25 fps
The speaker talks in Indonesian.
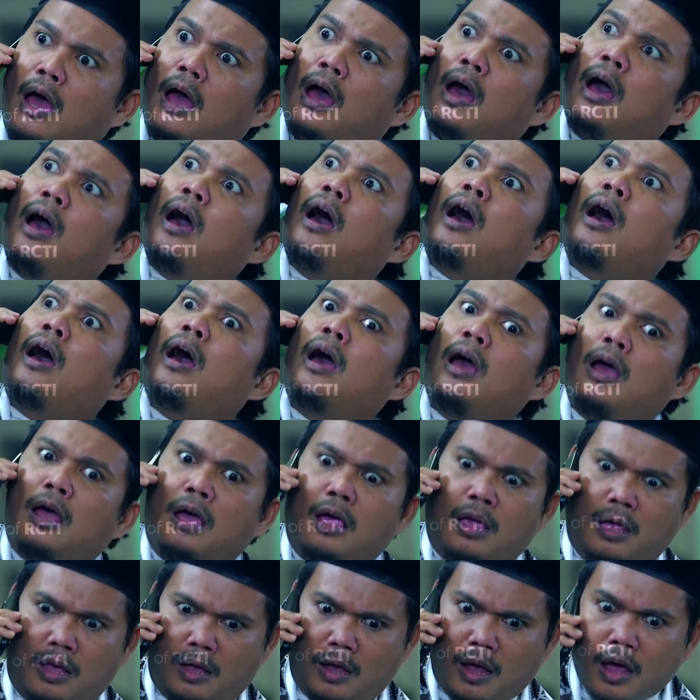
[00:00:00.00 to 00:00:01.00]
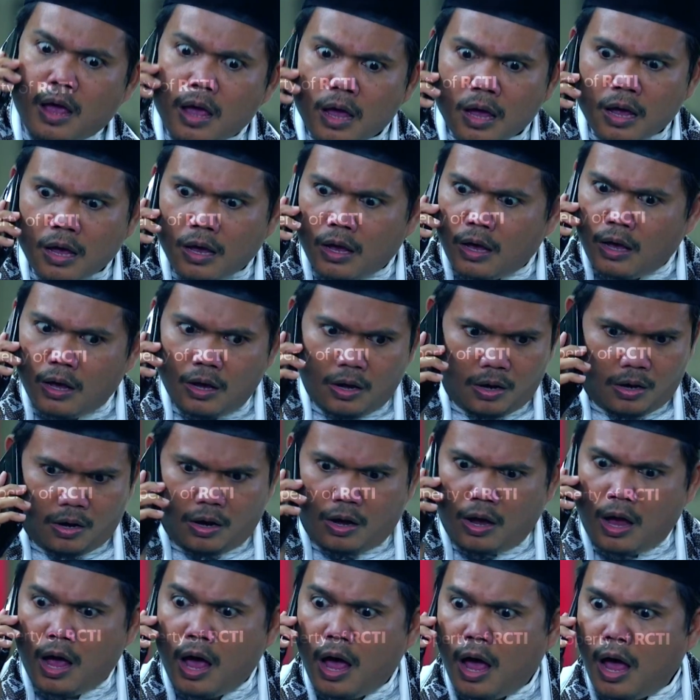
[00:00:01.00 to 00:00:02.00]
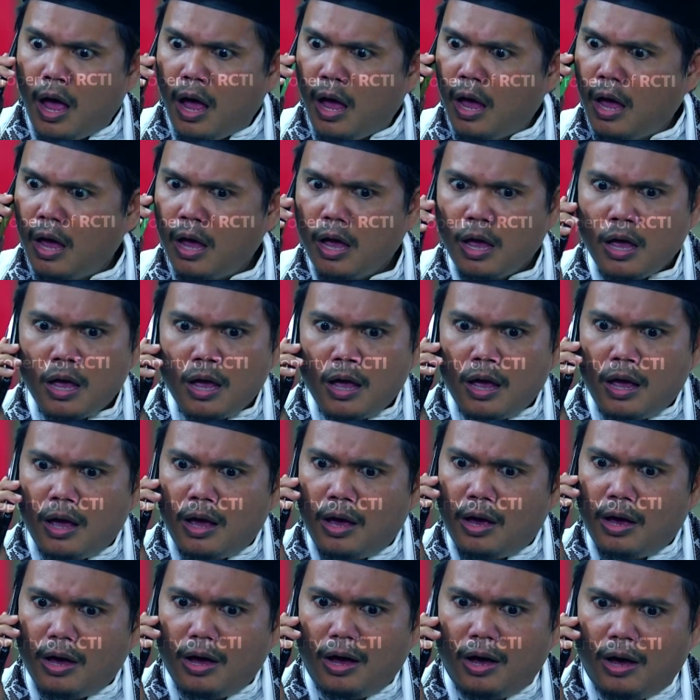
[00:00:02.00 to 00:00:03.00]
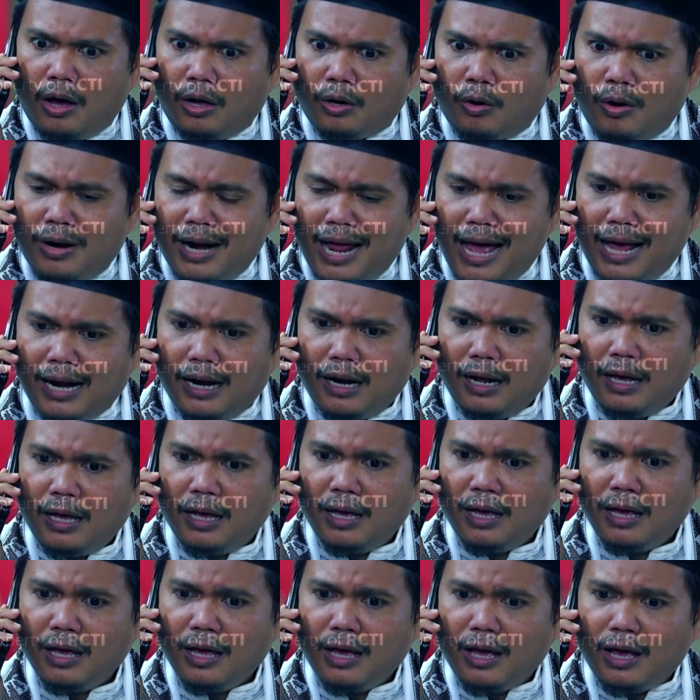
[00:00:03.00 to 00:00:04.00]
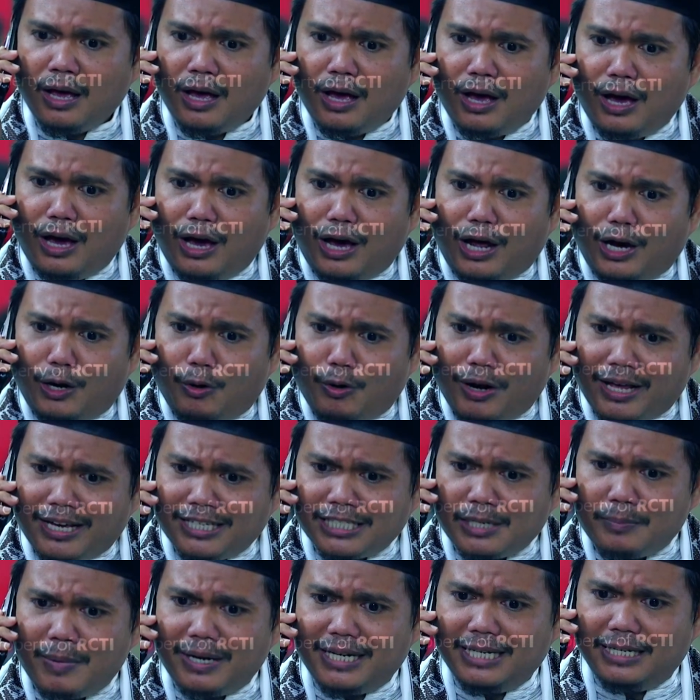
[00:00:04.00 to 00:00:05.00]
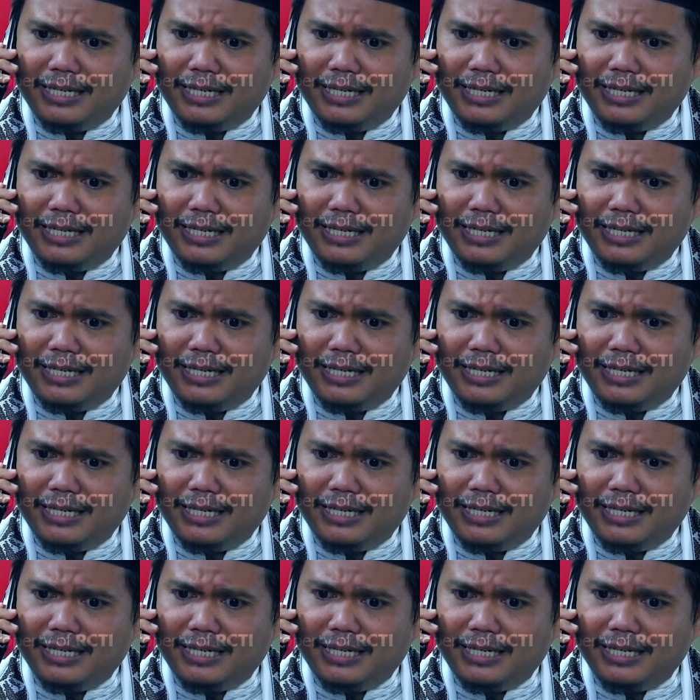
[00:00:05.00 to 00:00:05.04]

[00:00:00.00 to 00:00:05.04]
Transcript: tahu lu di mana. Hah? Ronald, lu lagi sama